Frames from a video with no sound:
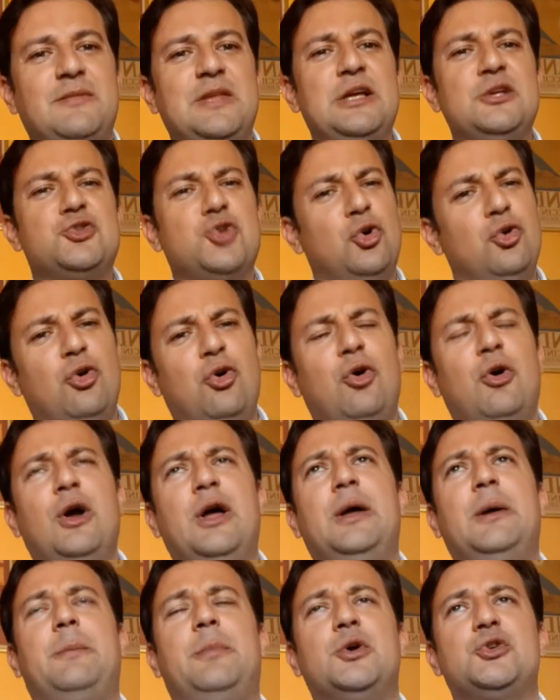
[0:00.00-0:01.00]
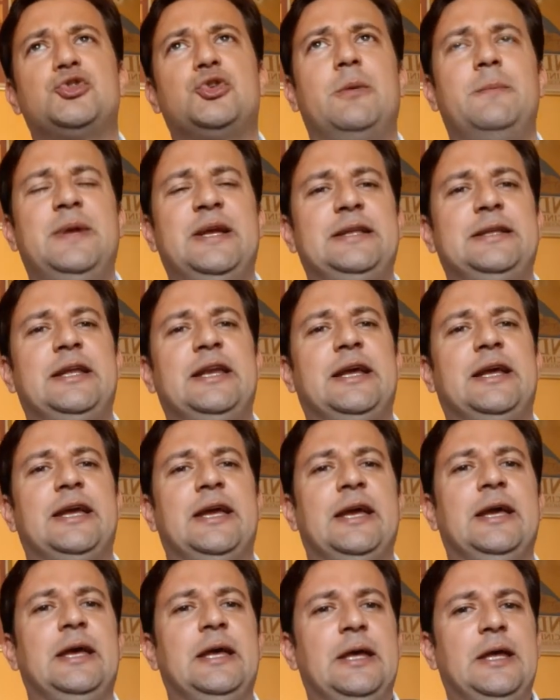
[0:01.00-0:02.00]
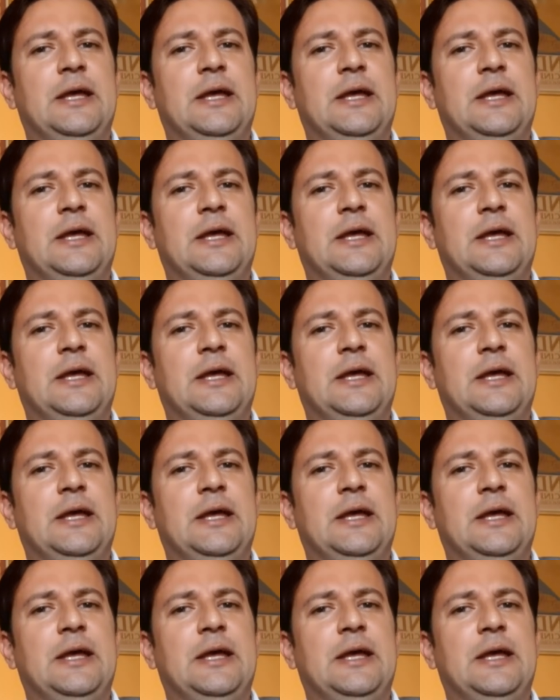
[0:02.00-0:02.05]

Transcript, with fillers: Sono, eh, posso ammettere che